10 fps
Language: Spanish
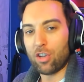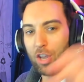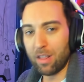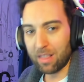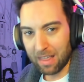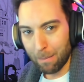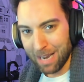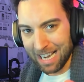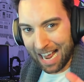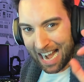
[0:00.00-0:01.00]

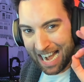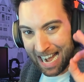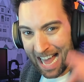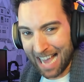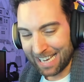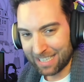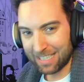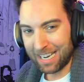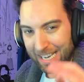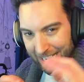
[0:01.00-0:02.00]
15.000
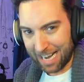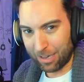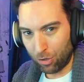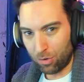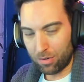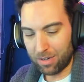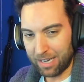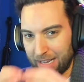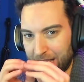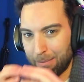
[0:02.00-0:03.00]
likes, reto
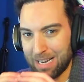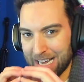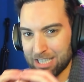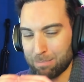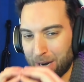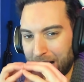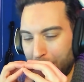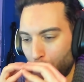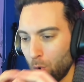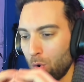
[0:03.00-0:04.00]
15.000 likes para
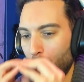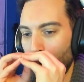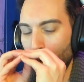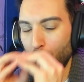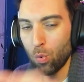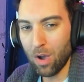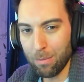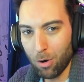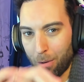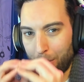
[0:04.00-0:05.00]
un
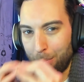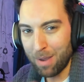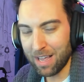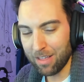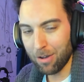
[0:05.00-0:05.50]
nuevo vídeo